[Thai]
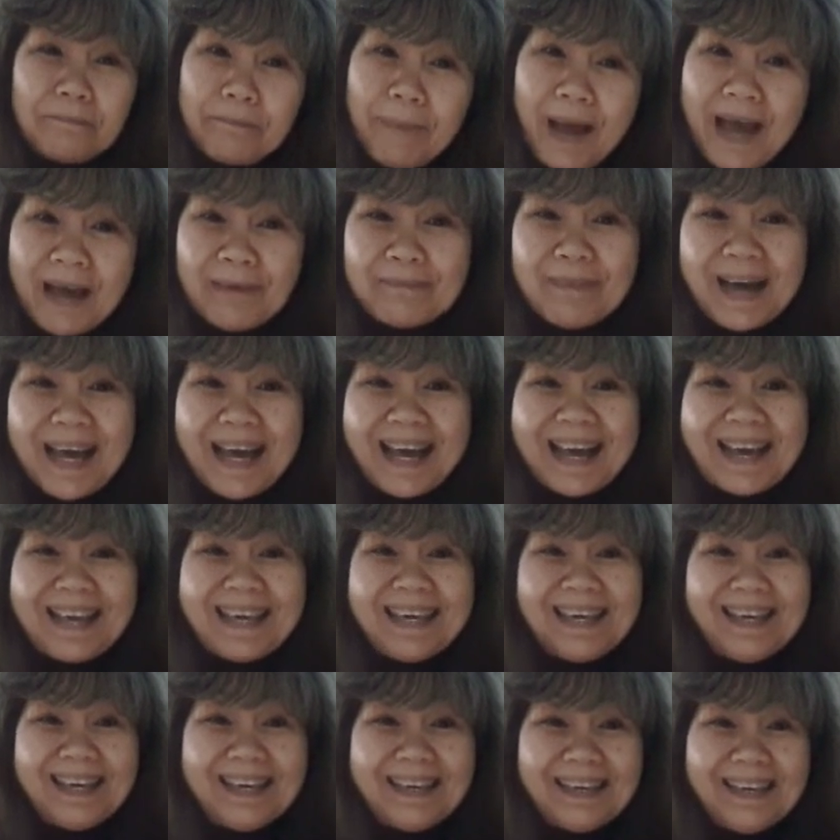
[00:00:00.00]
ป่าไม้
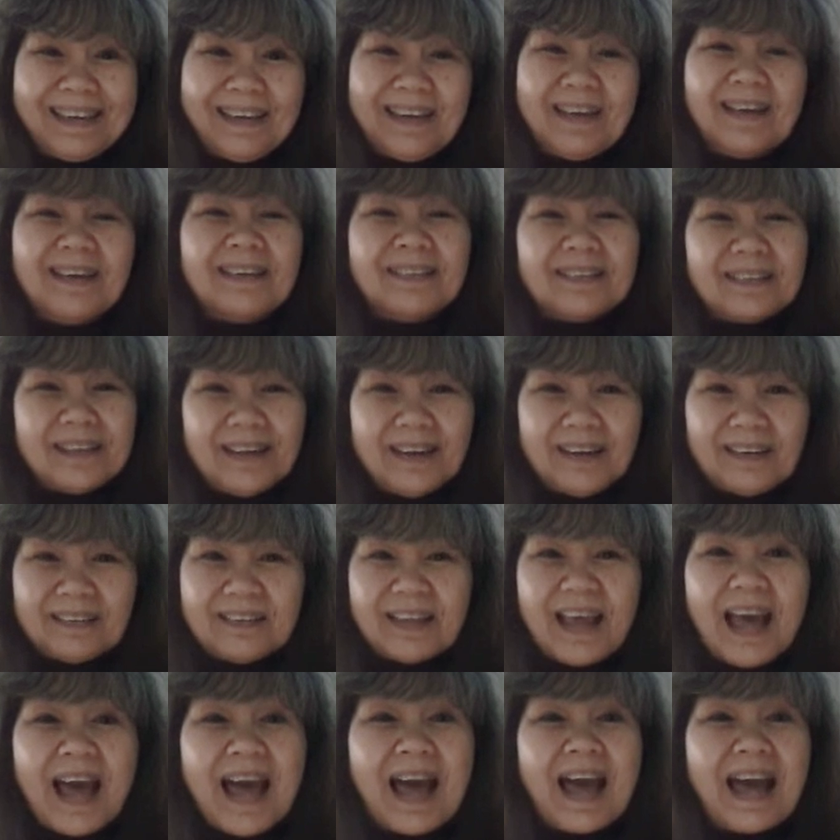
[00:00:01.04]
แต่
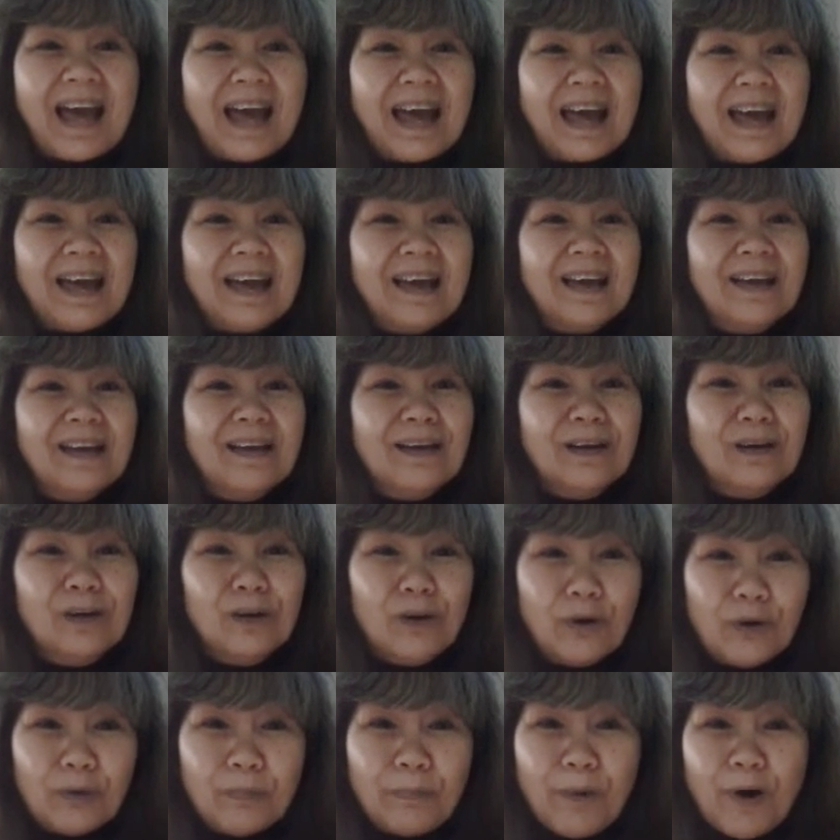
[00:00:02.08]
ถ้า
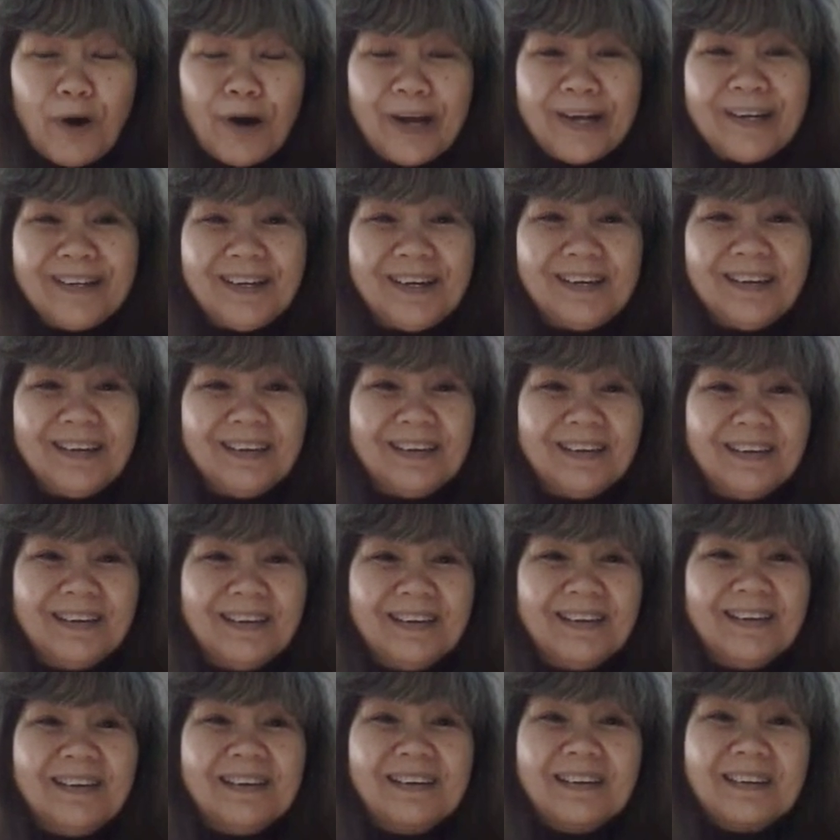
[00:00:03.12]
ลุงพล
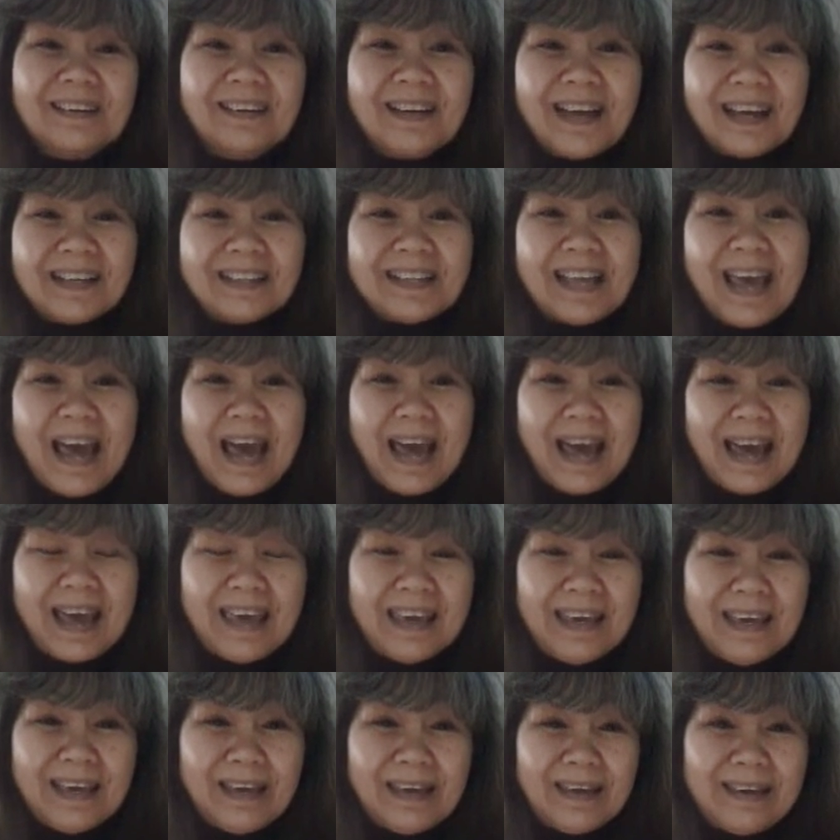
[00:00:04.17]
เคลื่อนย้า
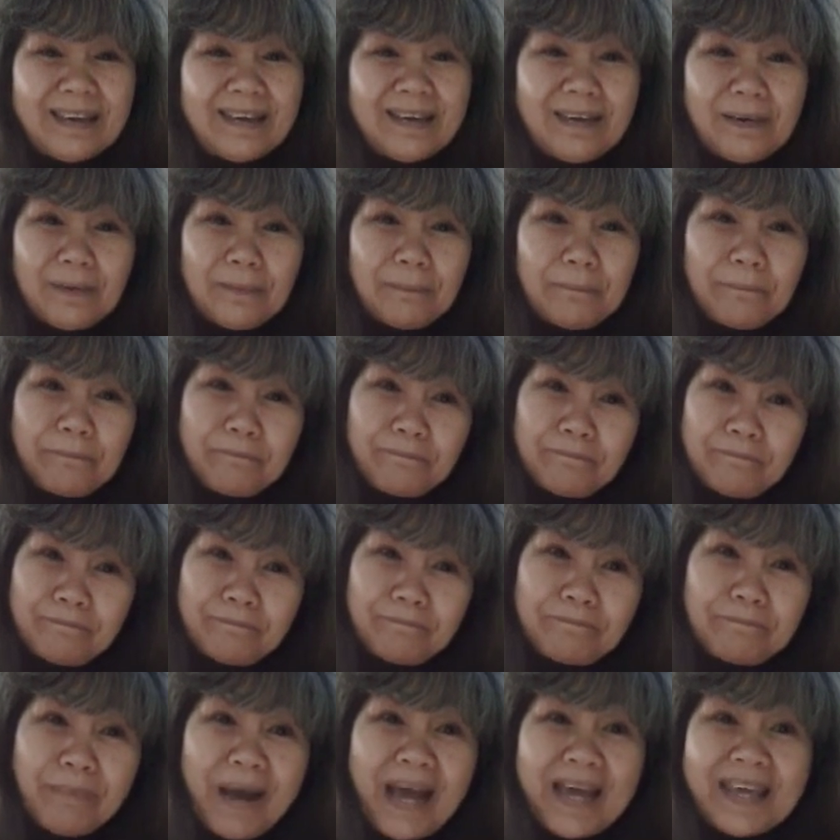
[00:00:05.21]
ย
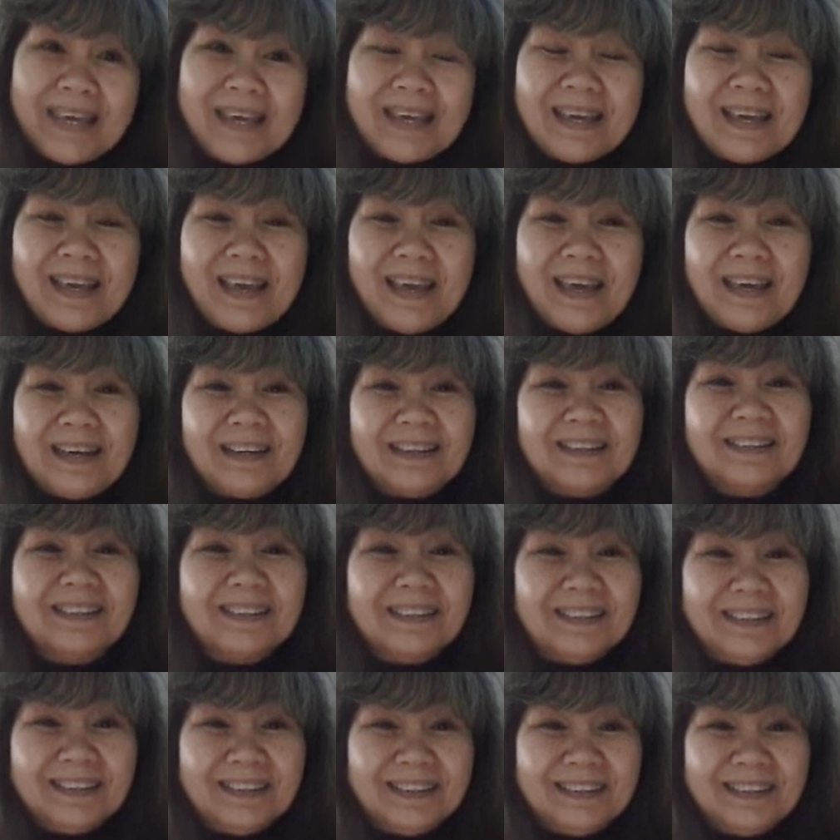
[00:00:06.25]
ไปเขต
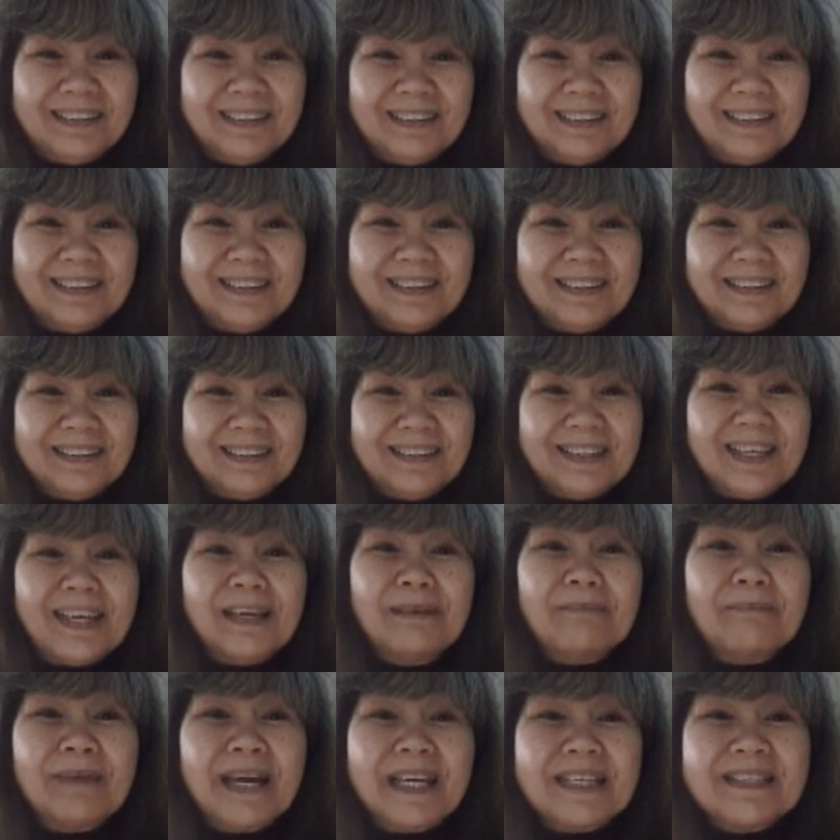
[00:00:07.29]
อื่น
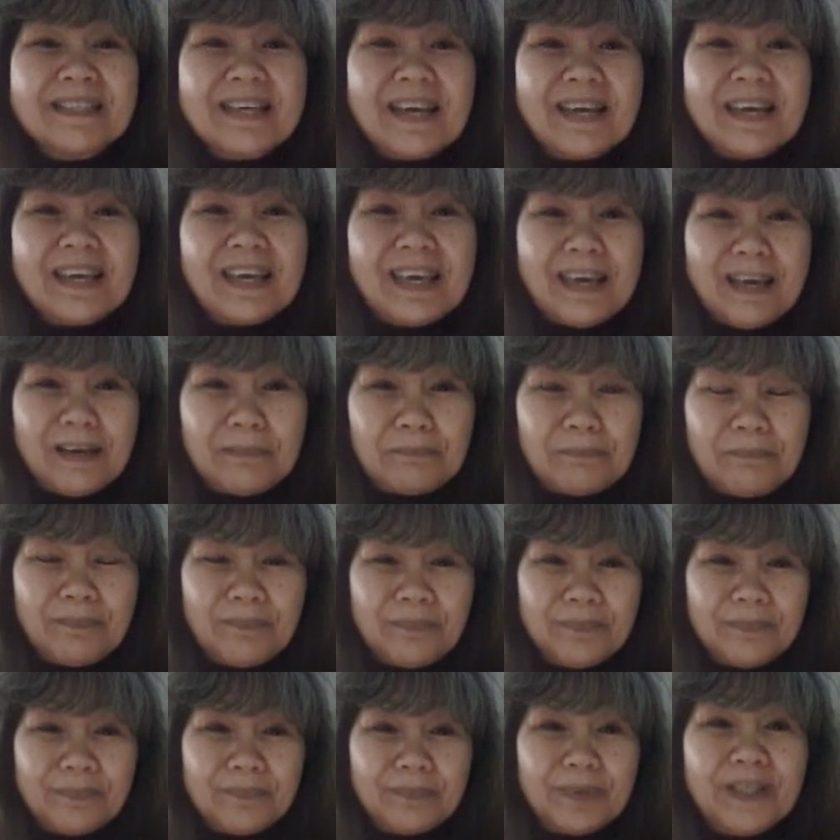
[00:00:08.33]
ที่ไม่ใช่เขต
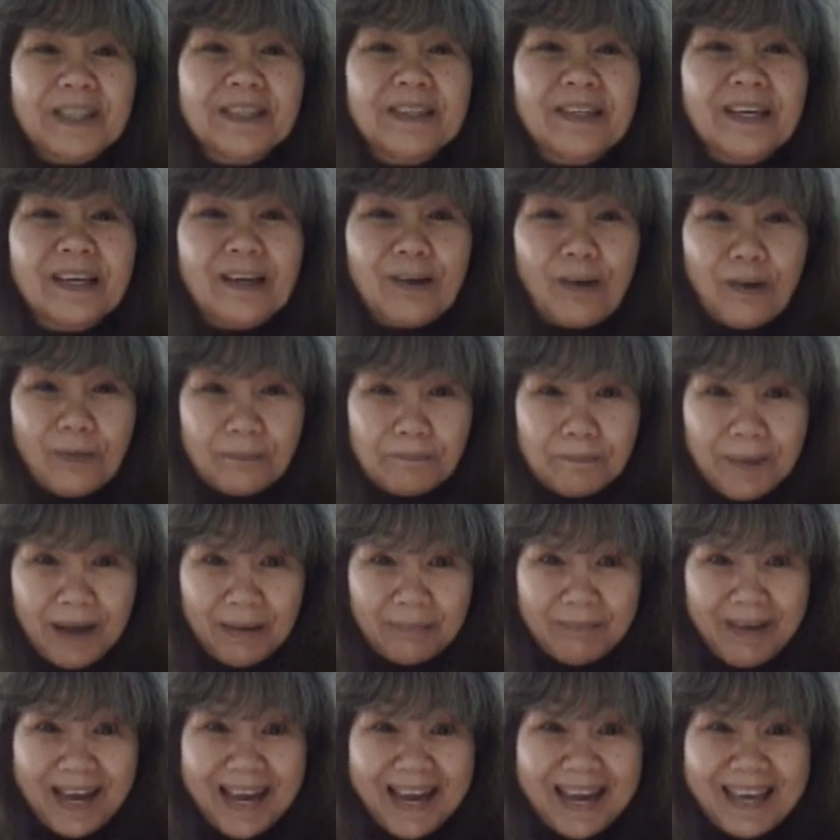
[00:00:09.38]
พื้นที่ของป่า
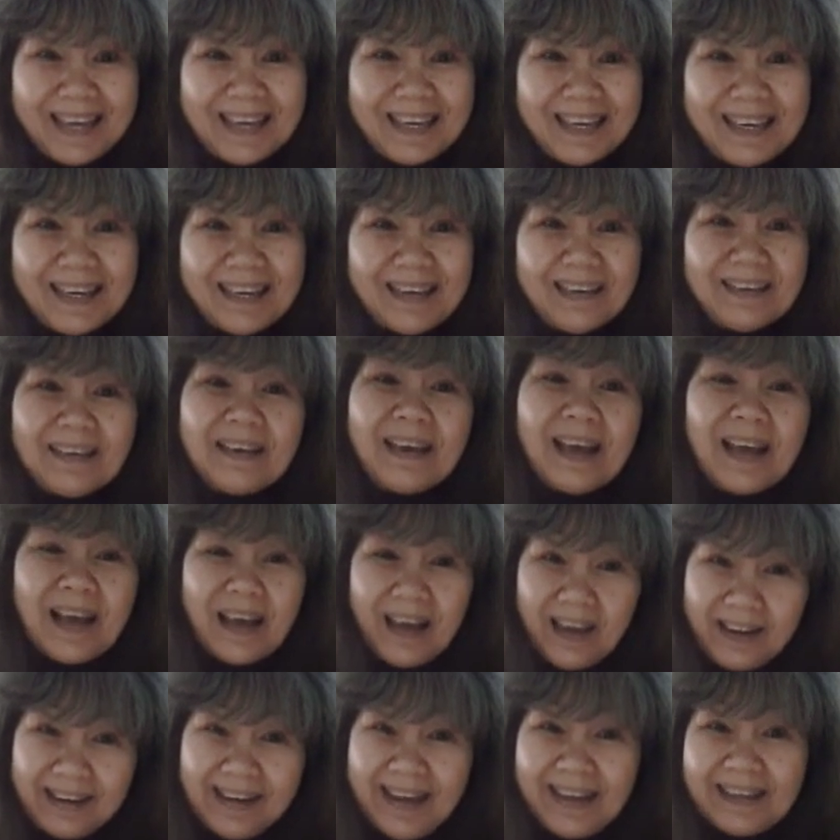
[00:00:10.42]
ไม้
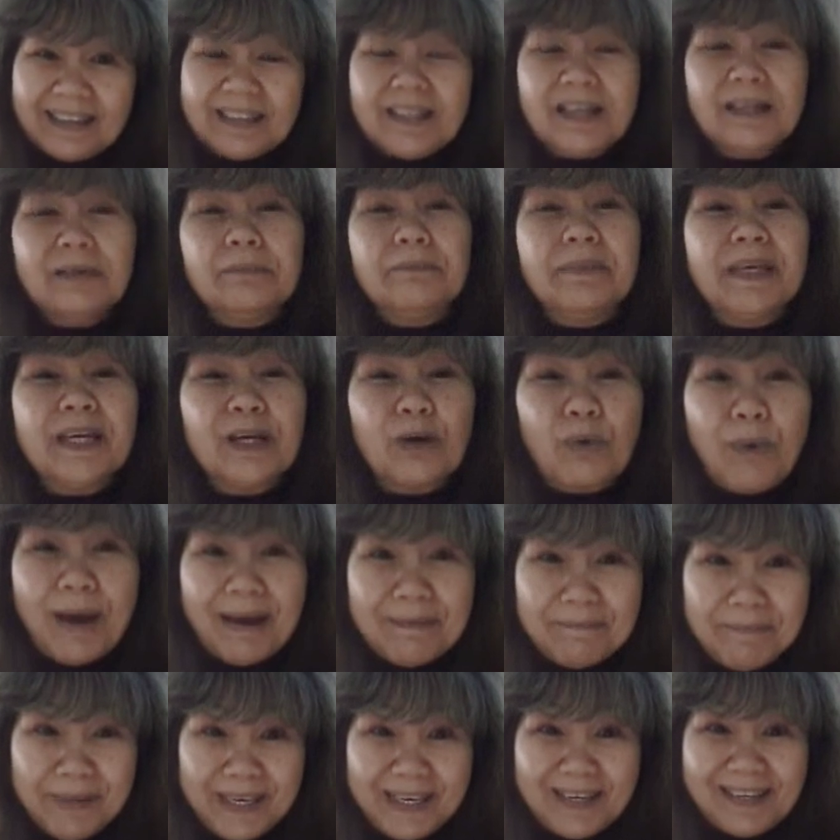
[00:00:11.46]
อันนั้นคือมีควา
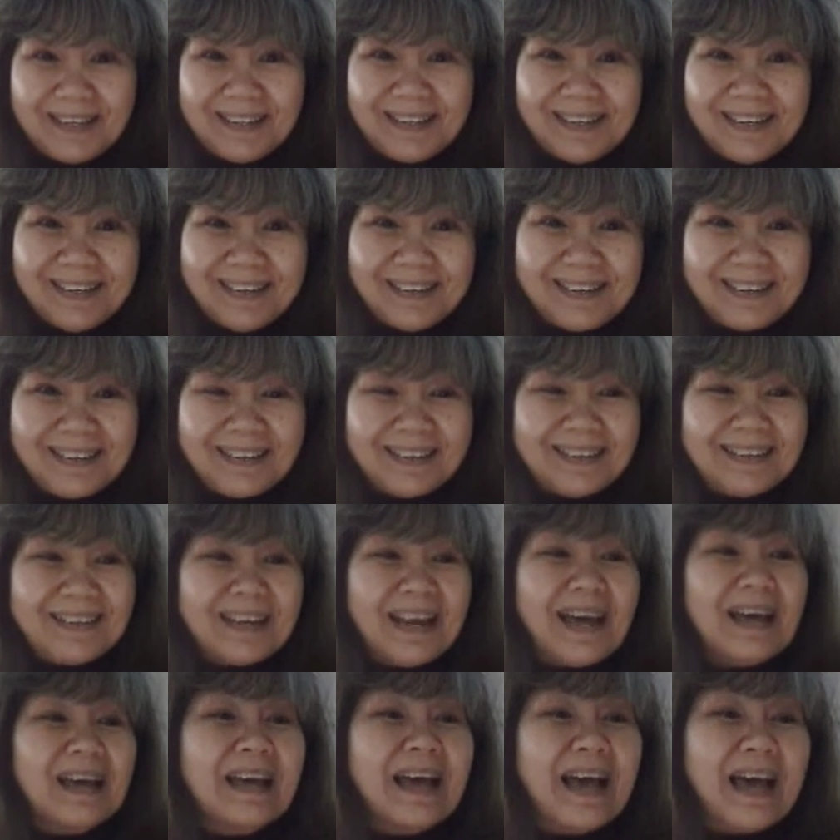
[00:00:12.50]
มผิด
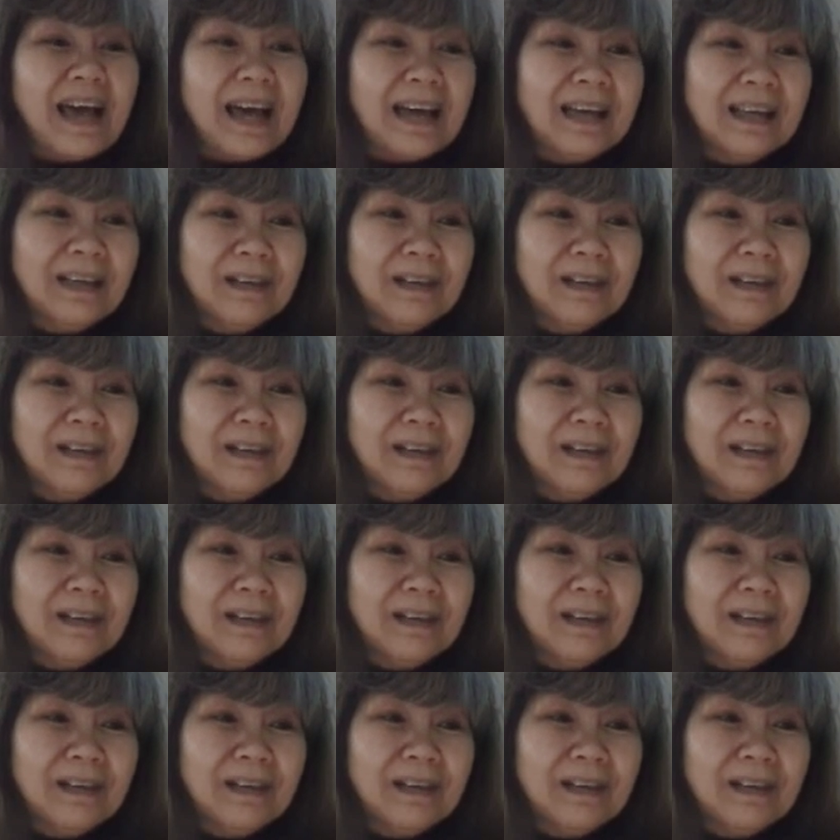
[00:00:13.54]
นะคะ